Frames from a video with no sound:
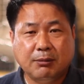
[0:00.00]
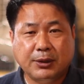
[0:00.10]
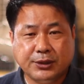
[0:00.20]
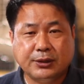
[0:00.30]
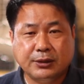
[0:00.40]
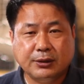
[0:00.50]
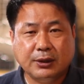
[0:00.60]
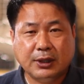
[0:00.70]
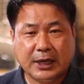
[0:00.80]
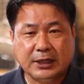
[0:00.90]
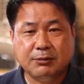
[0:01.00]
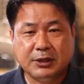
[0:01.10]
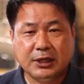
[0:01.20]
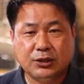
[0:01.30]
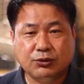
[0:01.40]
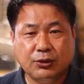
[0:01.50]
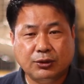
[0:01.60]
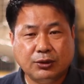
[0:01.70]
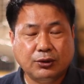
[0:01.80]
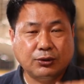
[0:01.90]
버스트, 가슴
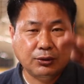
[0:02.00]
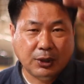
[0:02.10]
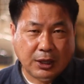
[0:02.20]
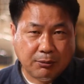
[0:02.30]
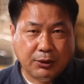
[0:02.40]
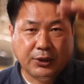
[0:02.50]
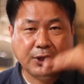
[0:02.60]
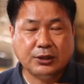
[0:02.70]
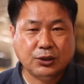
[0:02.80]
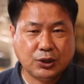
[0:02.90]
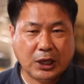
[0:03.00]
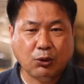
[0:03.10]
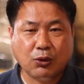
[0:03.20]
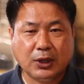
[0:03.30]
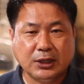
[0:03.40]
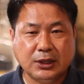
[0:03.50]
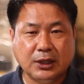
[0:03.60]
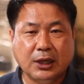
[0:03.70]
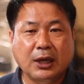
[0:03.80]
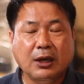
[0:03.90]
샷이고요. 그리고 머리에서
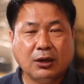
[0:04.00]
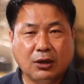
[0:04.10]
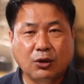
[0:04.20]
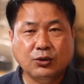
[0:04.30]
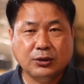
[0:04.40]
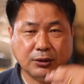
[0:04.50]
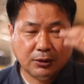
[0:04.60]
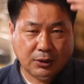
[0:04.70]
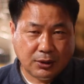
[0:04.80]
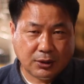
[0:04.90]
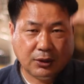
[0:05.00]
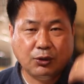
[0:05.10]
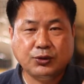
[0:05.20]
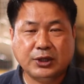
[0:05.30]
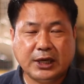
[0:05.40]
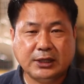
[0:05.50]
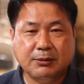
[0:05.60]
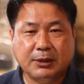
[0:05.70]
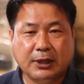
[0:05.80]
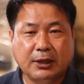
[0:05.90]
쇄골까지 클로즈, 클로즈
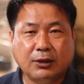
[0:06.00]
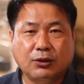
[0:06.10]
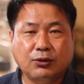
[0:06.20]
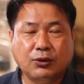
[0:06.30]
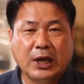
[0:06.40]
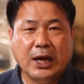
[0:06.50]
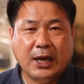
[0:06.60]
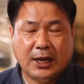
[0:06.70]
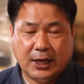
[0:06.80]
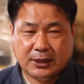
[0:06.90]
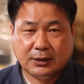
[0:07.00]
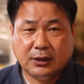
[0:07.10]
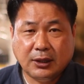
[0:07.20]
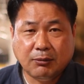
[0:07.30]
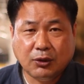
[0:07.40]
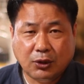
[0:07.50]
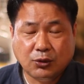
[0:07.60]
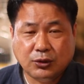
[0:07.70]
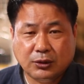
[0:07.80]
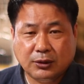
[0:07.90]
샷입니다. 그리고 익스트림
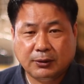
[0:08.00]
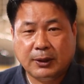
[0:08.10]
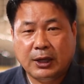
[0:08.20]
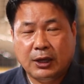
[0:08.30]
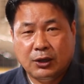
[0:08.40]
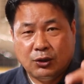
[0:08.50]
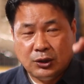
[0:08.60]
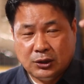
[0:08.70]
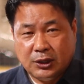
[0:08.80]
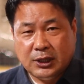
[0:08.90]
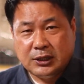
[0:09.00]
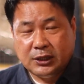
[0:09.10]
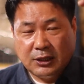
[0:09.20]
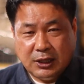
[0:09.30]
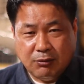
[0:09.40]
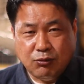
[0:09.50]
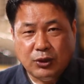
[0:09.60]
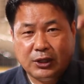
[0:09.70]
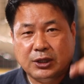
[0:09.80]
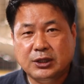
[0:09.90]
클로즈는 저희가 지금
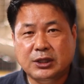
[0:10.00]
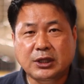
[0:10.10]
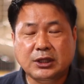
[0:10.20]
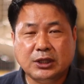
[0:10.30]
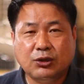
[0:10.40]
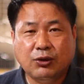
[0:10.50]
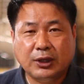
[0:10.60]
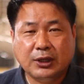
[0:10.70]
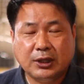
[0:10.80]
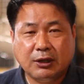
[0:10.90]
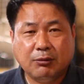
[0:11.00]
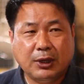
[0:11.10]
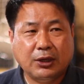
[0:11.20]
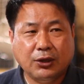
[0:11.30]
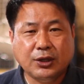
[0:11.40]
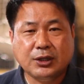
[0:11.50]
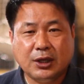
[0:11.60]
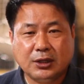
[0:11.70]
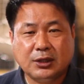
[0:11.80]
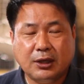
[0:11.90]
인물의 전신을 찍기로 했기 때문에
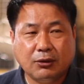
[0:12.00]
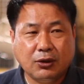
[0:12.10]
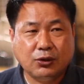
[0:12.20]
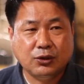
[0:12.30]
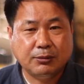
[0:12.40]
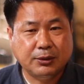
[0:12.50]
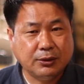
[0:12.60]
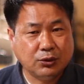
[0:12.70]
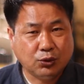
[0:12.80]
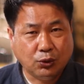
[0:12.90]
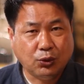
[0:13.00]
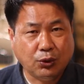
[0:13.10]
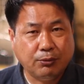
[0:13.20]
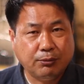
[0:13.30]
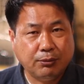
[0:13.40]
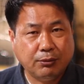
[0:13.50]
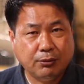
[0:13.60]
여기서 익스트림 클로즈업은 손톱,